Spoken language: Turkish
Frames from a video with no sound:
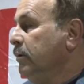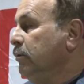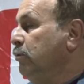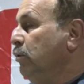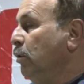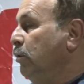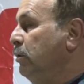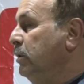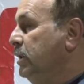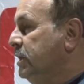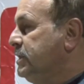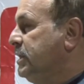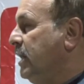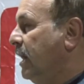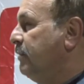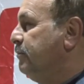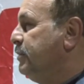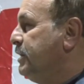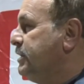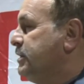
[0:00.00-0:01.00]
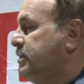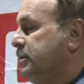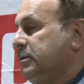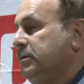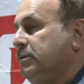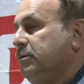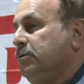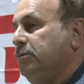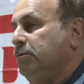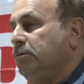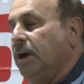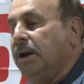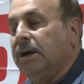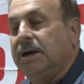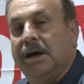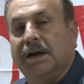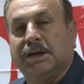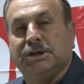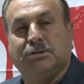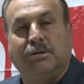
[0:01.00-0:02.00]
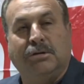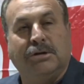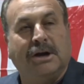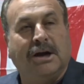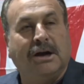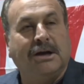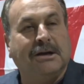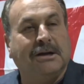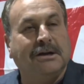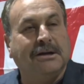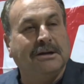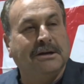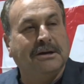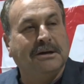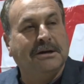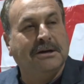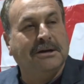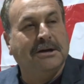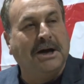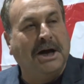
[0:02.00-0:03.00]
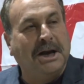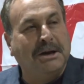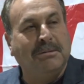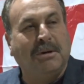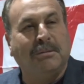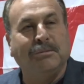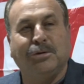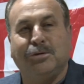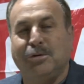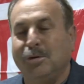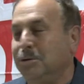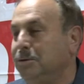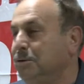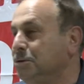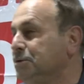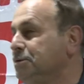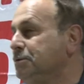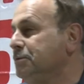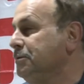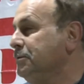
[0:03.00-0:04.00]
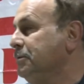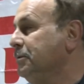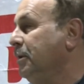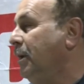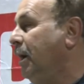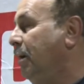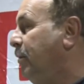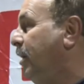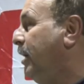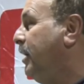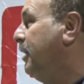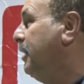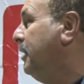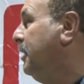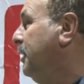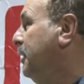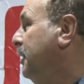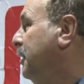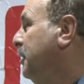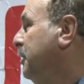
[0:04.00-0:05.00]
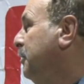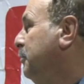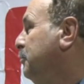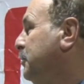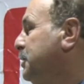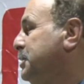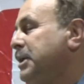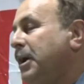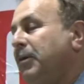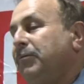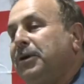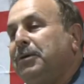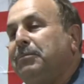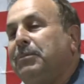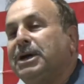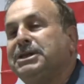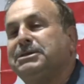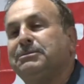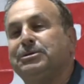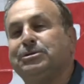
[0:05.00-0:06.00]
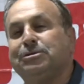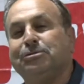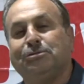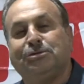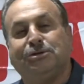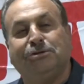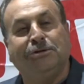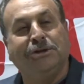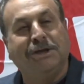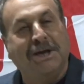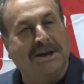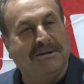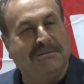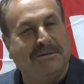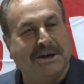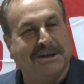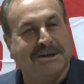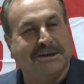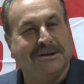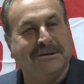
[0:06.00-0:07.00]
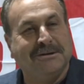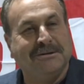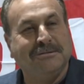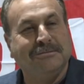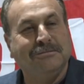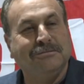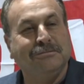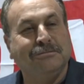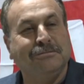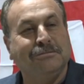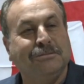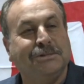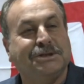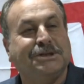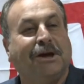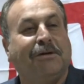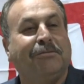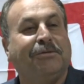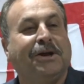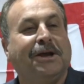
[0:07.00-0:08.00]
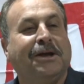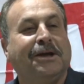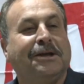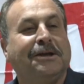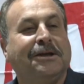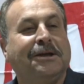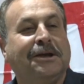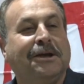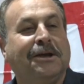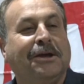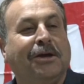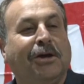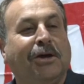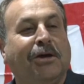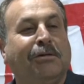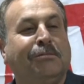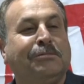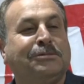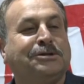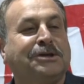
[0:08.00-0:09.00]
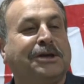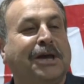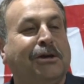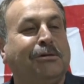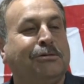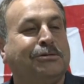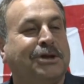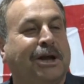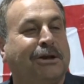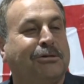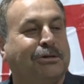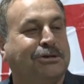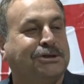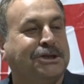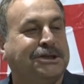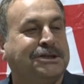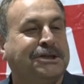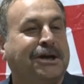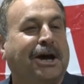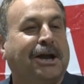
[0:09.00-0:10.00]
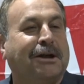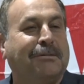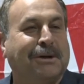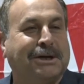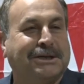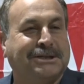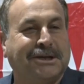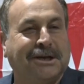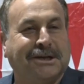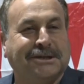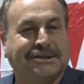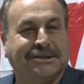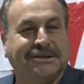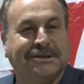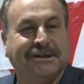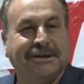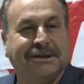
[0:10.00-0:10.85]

gönül ister biz yukarı kayacık olarak gariban bir köylüyüz. Ama misafire başımızın üstünde yeri var. Misafire evimizin en güzel köşesine ağırlamak isteriz.